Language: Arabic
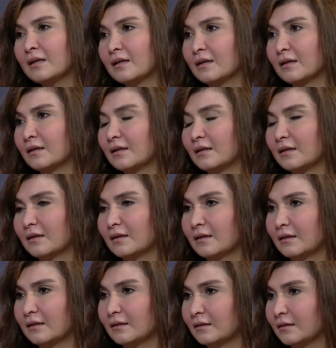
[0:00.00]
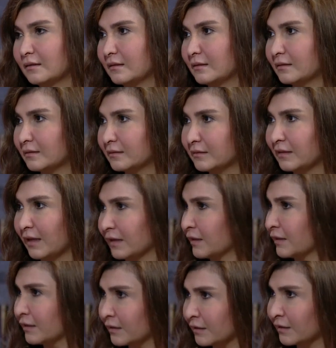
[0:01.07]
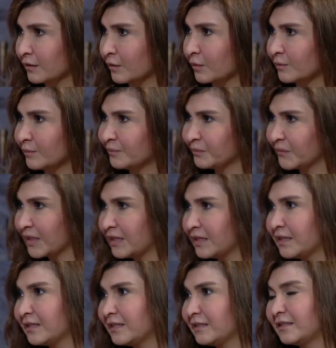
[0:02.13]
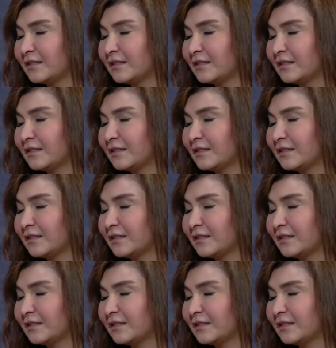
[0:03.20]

آه يعني ايش تاملي من الحكومه القادمه؟